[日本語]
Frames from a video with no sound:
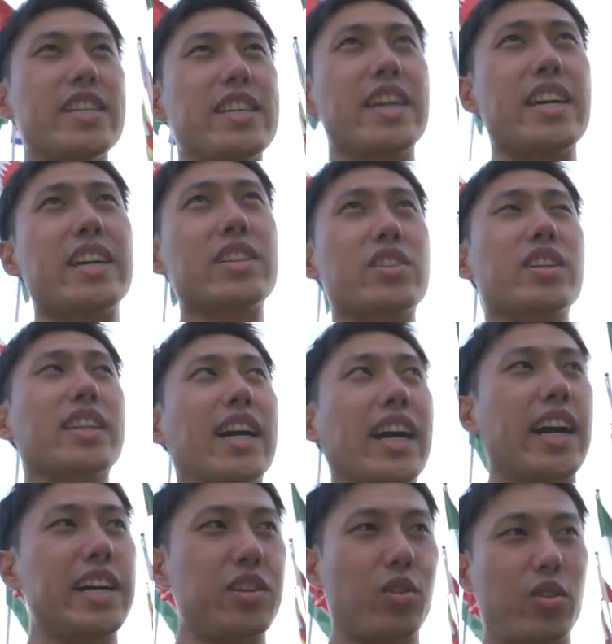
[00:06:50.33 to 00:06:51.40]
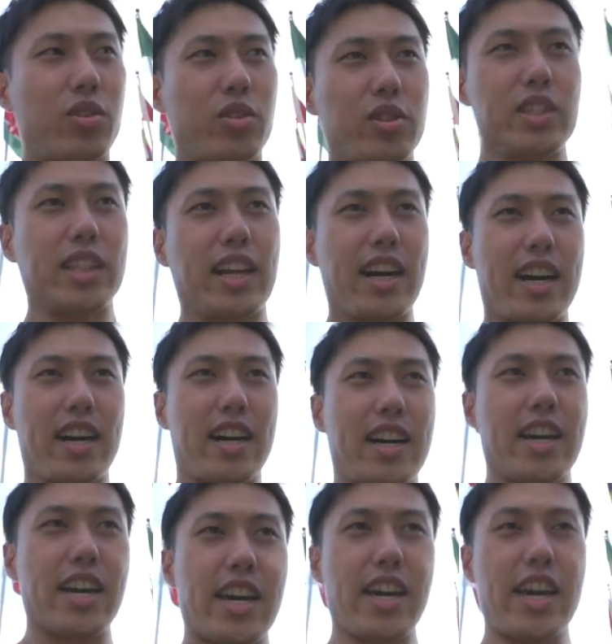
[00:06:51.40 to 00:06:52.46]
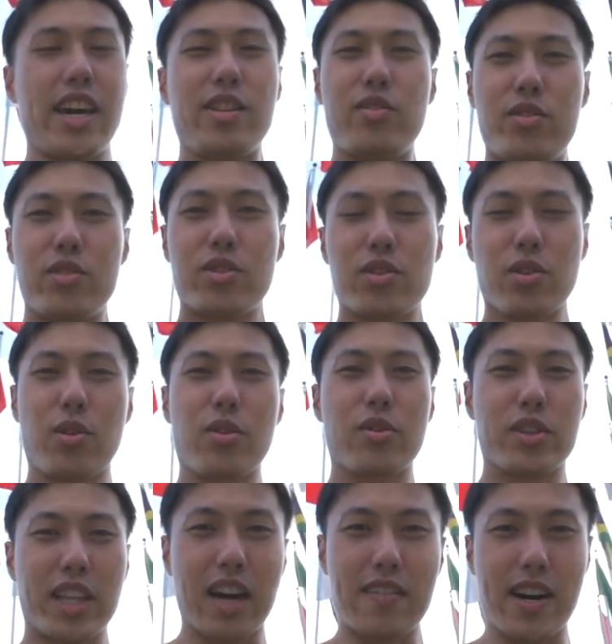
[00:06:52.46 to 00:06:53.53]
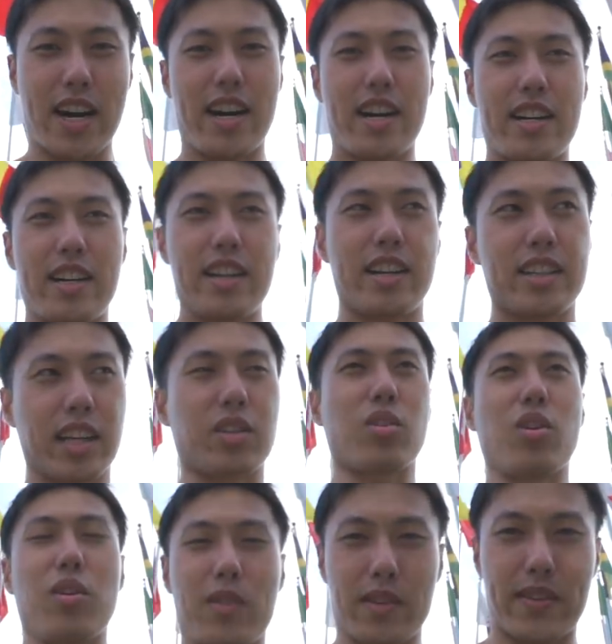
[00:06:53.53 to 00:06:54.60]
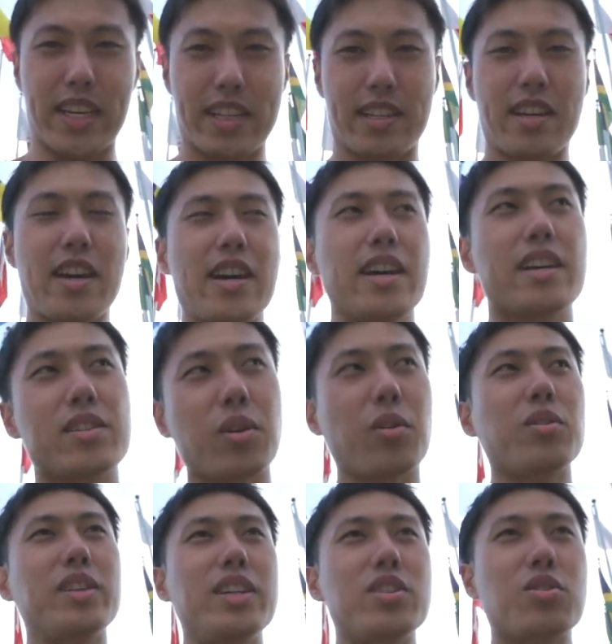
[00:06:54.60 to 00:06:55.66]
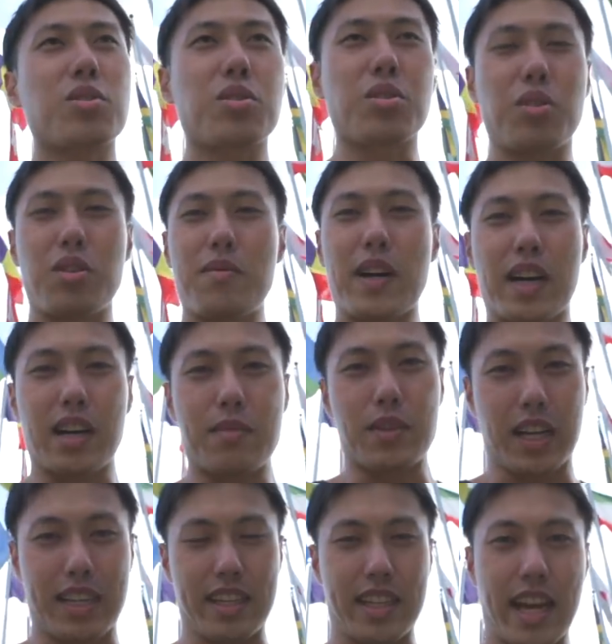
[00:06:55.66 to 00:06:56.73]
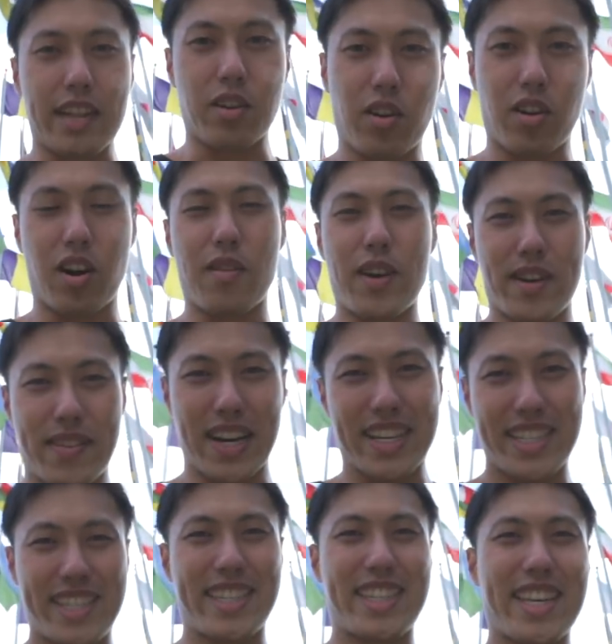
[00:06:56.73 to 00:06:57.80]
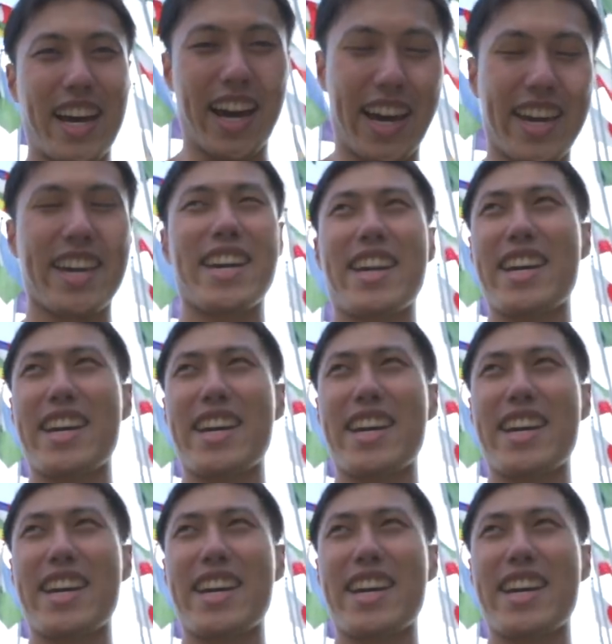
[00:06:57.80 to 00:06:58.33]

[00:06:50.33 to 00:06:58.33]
えー、次高いところといったら N ソウルタワーだと思いますそこにちょっと今から向かっていきたいと思いますはい